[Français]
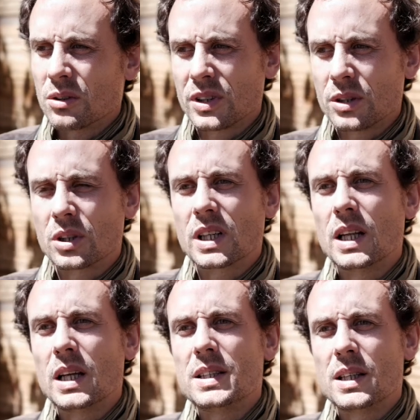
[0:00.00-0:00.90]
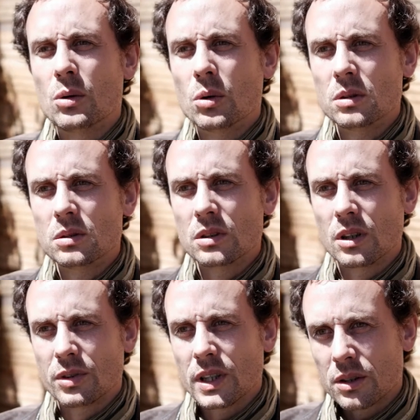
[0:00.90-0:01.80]
en fait, de canaliser l'eau
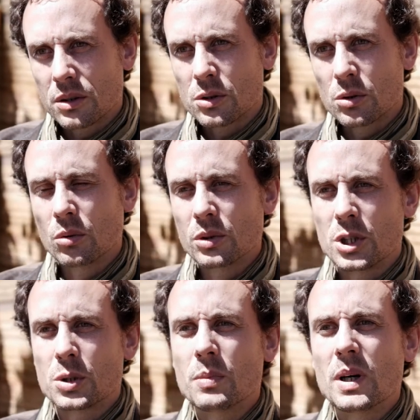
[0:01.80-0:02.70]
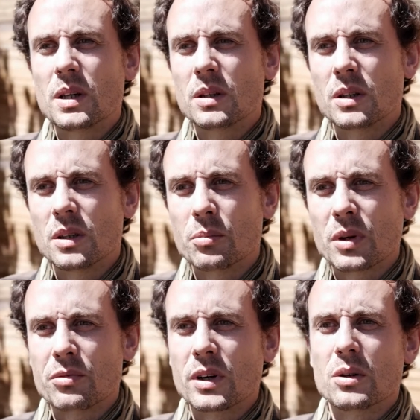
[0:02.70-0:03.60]
en euh, selon des chemins euh,
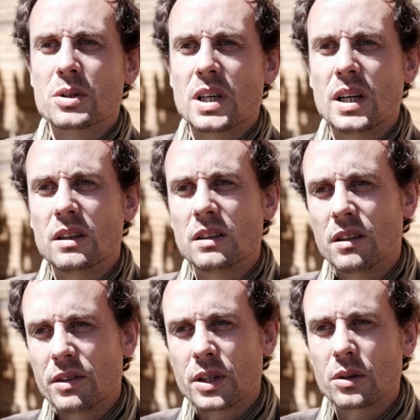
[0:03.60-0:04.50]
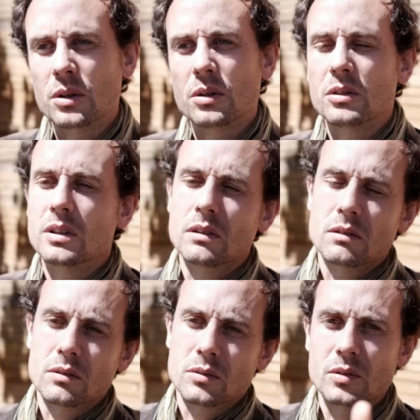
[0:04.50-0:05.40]
préférentiels.
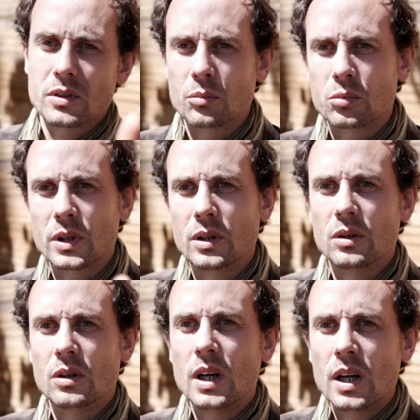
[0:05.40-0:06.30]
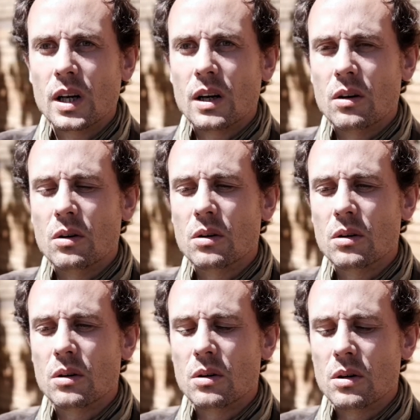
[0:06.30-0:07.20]
on pourrait
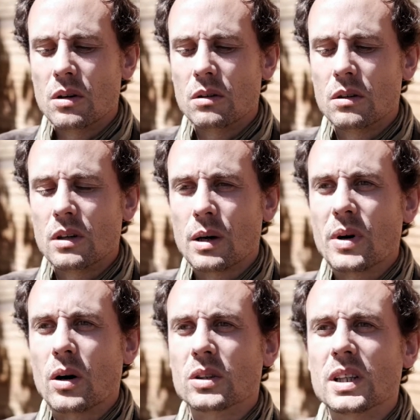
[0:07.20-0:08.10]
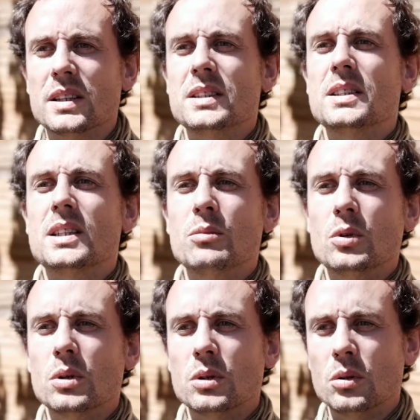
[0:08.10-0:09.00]
l'apparenter à un système
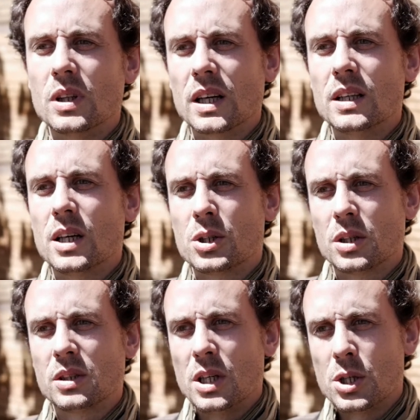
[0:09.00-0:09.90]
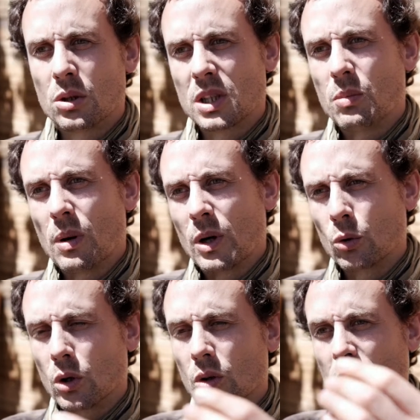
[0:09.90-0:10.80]
de, drainage intelligent qui permet à
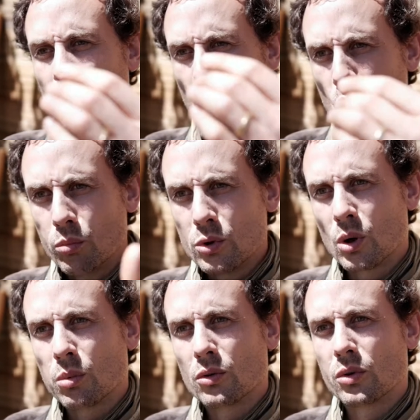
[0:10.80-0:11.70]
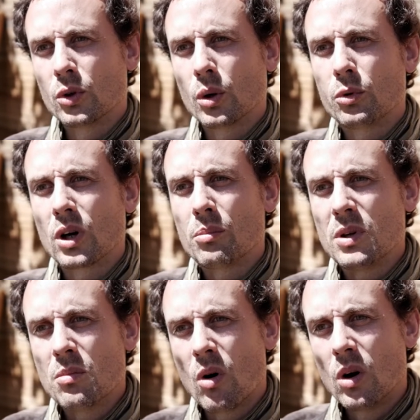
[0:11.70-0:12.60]
l'eau de rentrer beaucoup plus en profondeur, plus
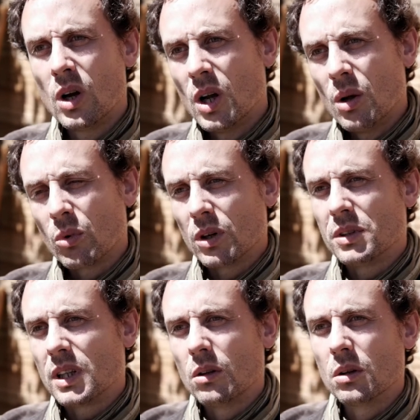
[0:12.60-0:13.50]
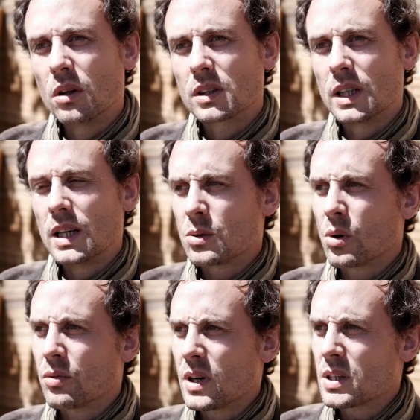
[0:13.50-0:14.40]
rapidement pour éviter d'entraîner la
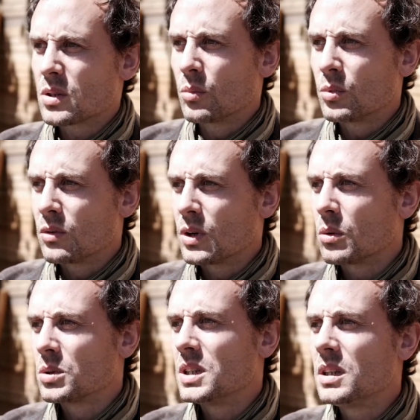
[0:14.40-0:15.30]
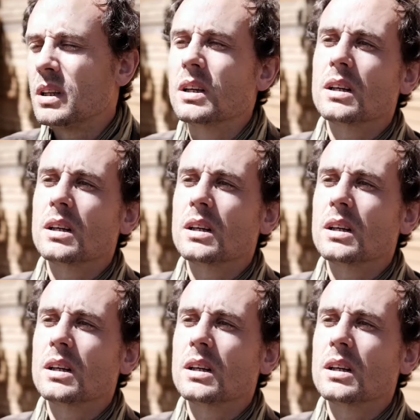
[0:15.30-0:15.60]
surface. On peut avoir aussi